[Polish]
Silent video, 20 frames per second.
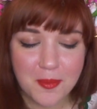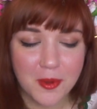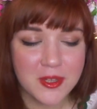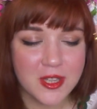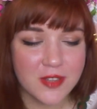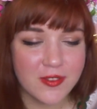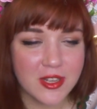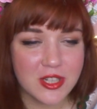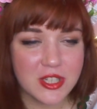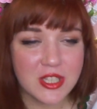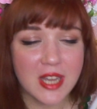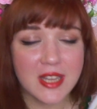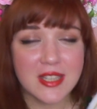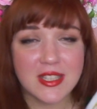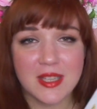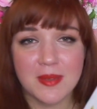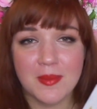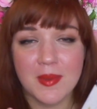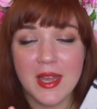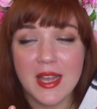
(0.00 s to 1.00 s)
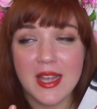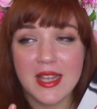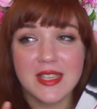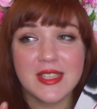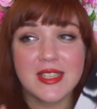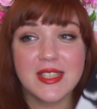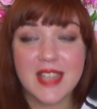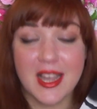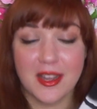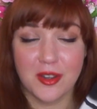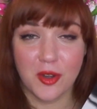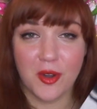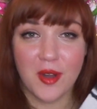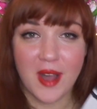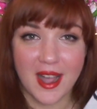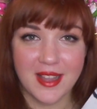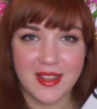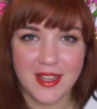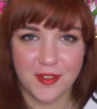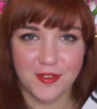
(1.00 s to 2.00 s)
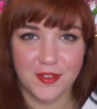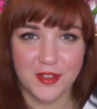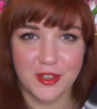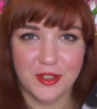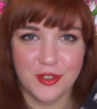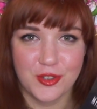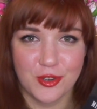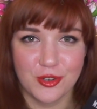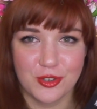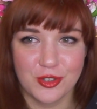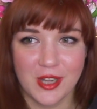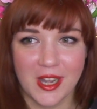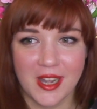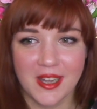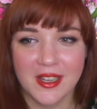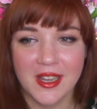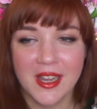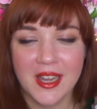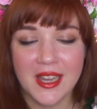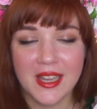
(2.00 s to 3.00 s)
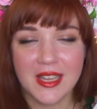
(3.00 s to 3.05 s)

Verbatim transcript: ponieważ ja jestem zakochana w tych książkach